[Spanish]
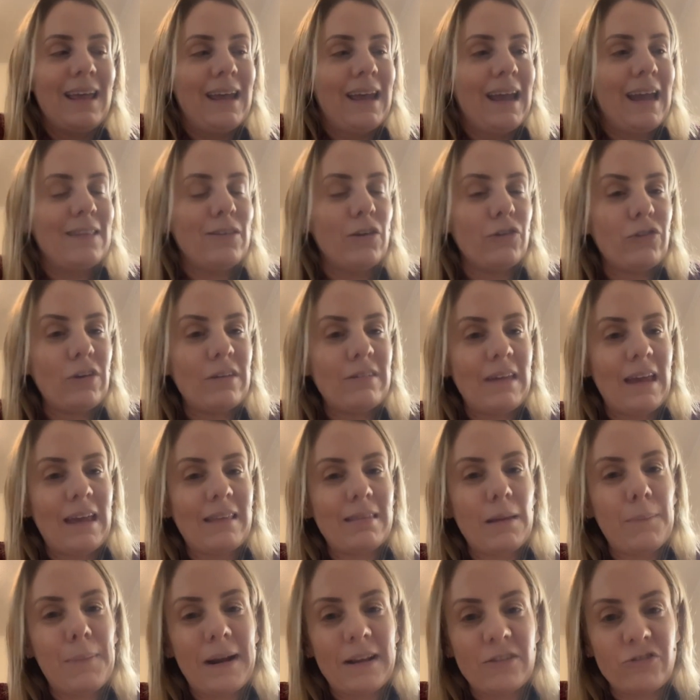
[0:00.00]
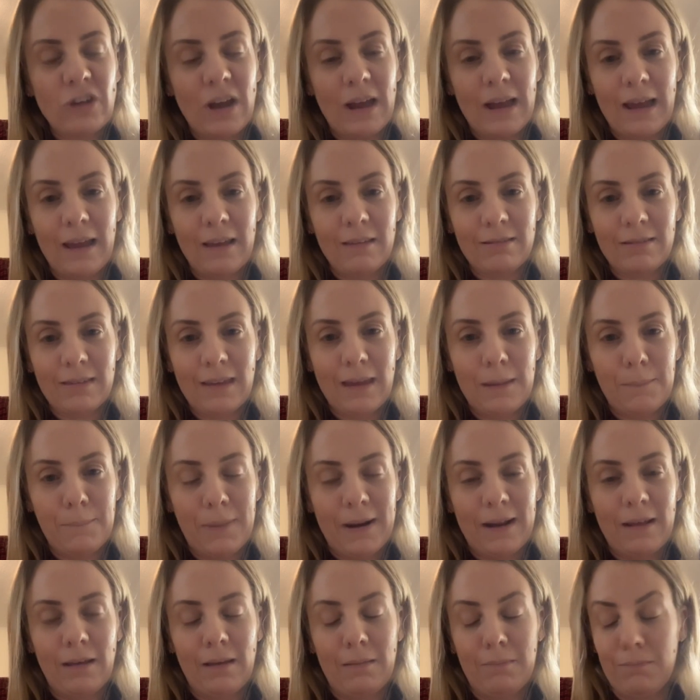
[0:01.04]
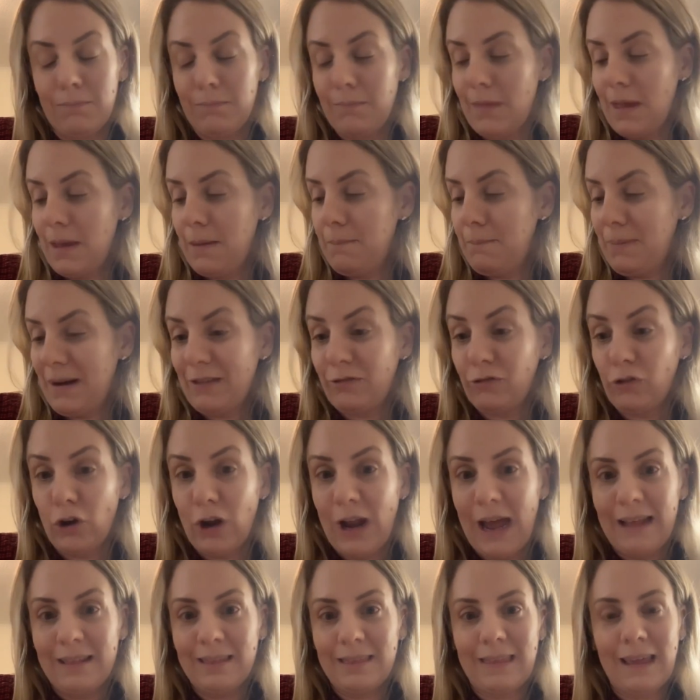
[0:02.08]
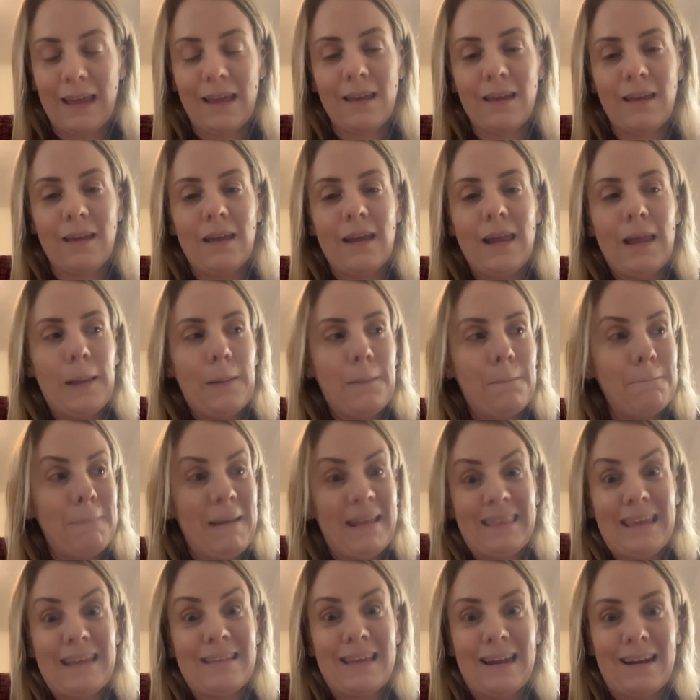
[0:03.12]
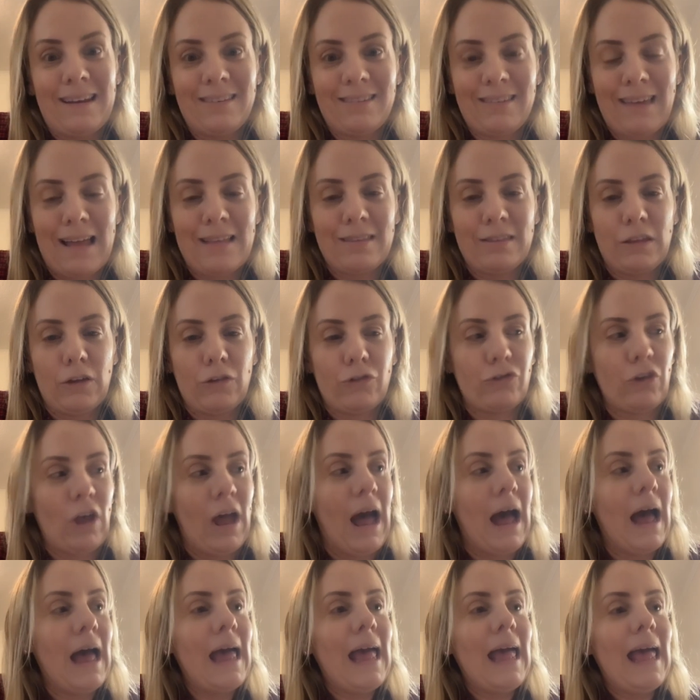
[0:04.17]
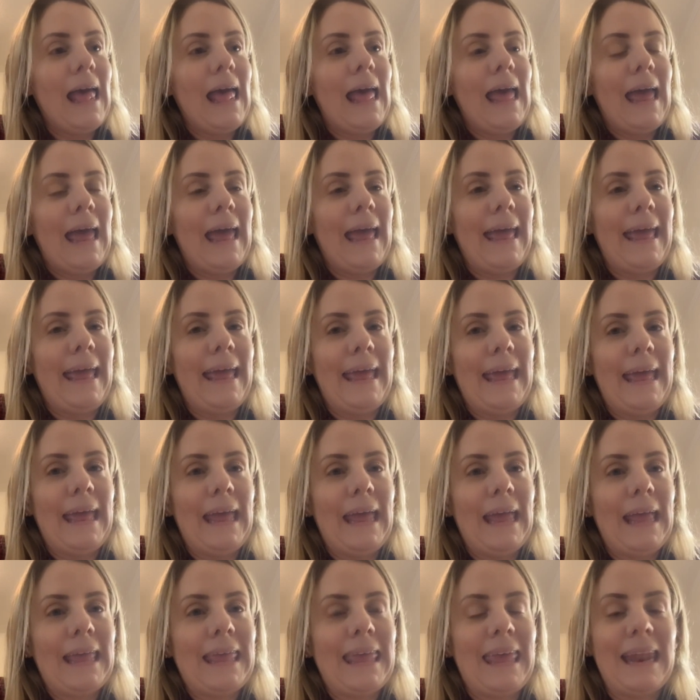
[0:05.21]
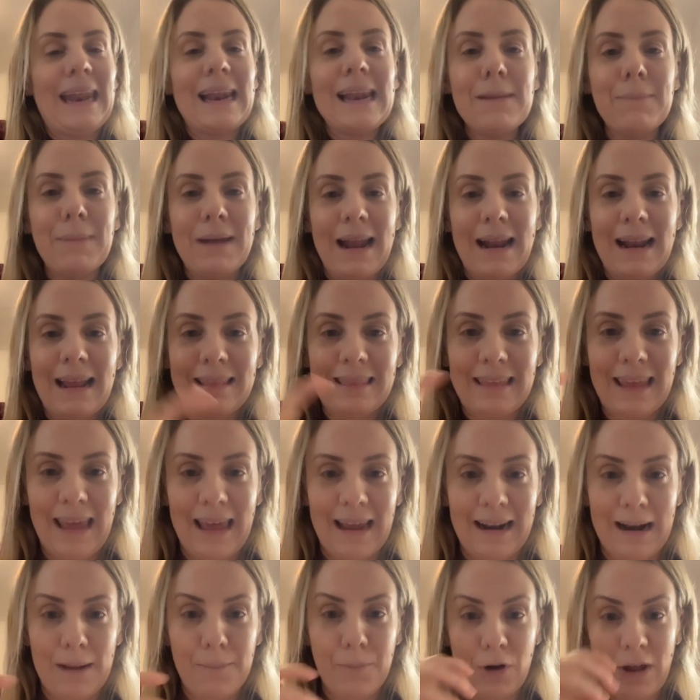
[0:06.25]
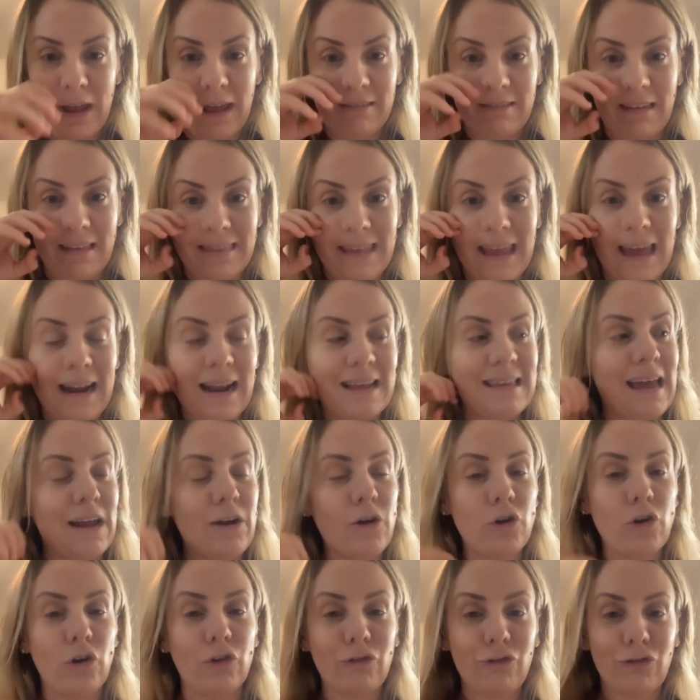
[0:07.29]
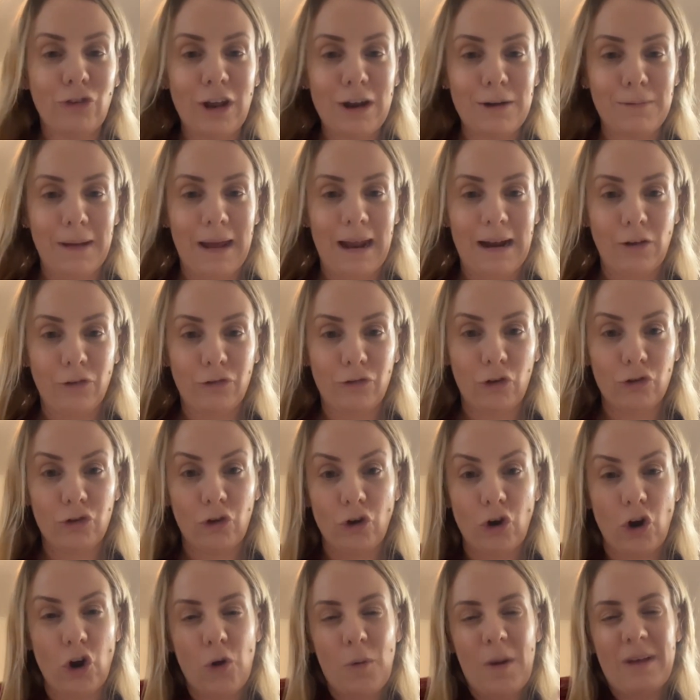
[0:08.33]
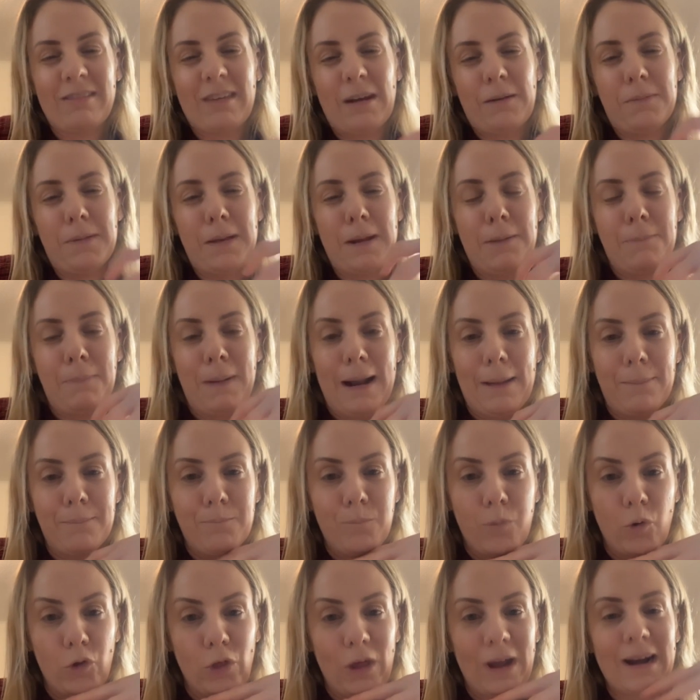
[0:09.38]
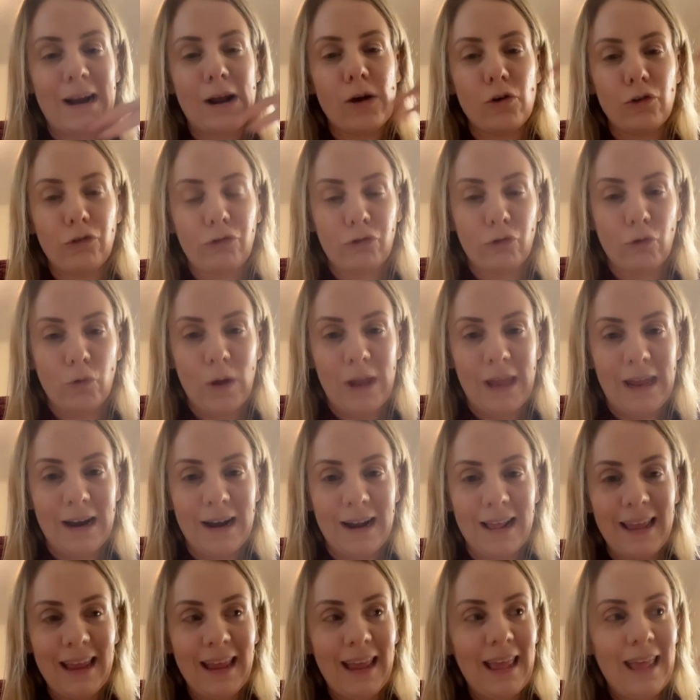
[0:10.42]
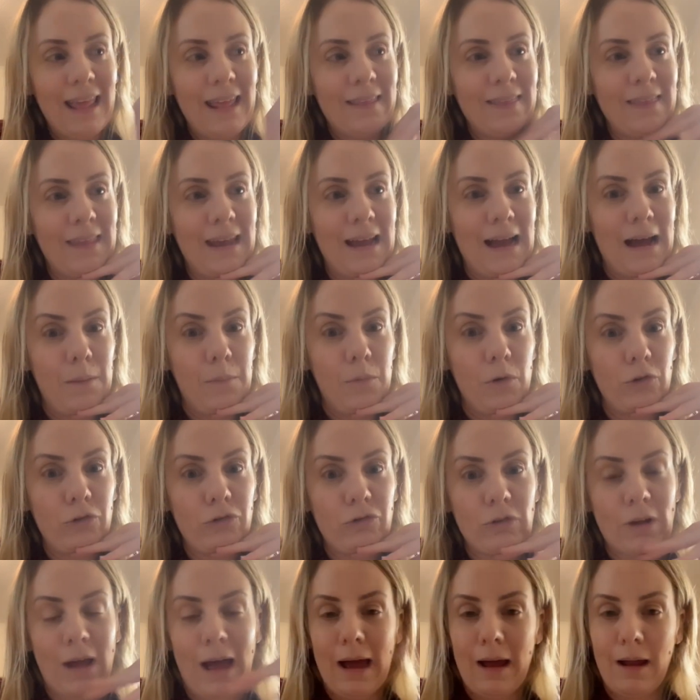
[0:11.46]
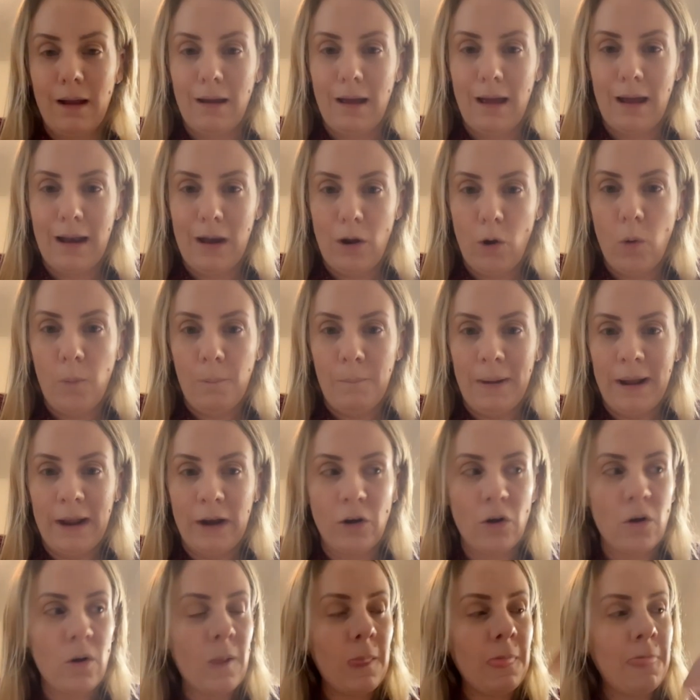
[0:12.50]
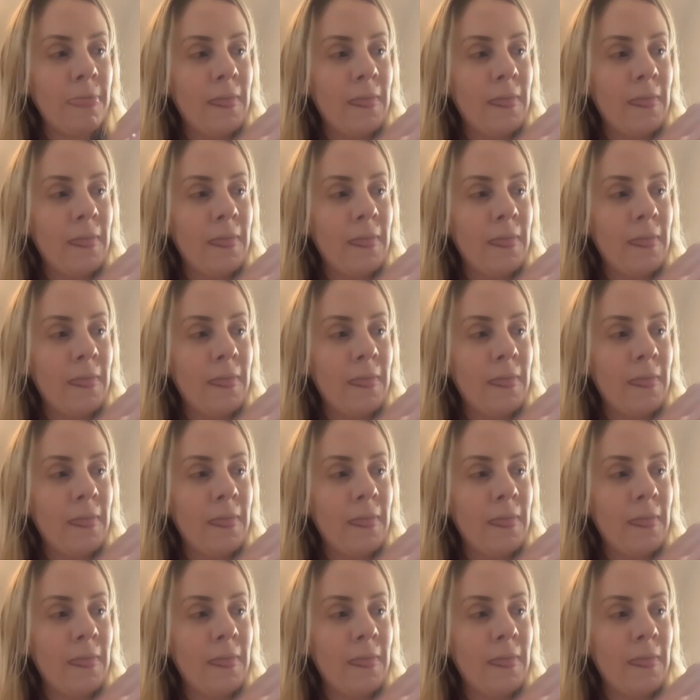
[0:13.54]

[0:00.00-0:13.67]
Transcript: Entonces, esta para allá es impresionante, mente interesante. O sea, quiere eliminar la tierra porque esa tierra ya no nos sirve a nosotros, no nos va a servir para poder reconstruir, digamos, al hombre, ¿no?